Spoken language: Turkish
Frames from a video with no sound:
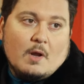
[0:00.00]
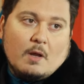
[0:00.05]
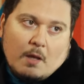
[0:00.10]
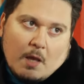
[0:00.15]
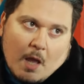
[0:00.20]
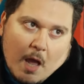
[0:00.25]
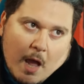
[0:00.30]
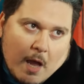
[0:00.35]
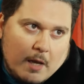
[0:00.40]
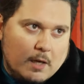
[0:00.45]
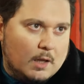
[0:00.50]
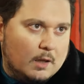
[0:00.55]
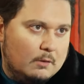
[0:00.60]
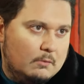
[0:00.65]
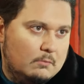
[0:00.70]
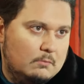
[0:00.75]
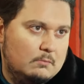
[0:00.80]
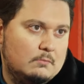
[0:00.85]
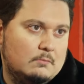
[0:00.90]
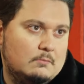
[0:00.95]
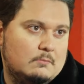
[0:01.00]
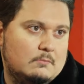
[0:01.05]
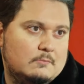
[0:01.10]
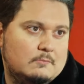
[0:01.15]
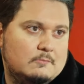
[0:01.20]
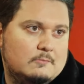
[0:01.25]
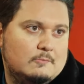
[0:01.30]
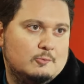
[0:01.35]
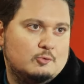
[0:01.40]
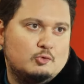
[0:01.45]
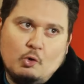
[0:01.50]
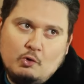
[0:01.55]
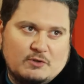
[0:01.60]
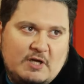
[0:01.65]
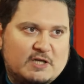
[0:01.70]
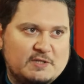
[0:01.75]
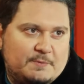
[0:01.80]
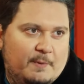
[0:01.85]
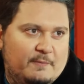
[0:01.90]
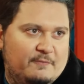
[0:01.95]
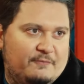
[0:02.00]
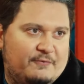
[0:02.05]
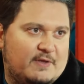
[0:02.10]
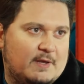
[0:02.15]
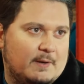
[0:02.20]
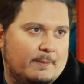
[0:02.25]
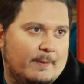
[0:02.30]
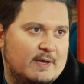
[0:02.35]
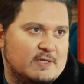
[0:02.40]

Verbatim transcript: Yani. Çok saçma bir fikir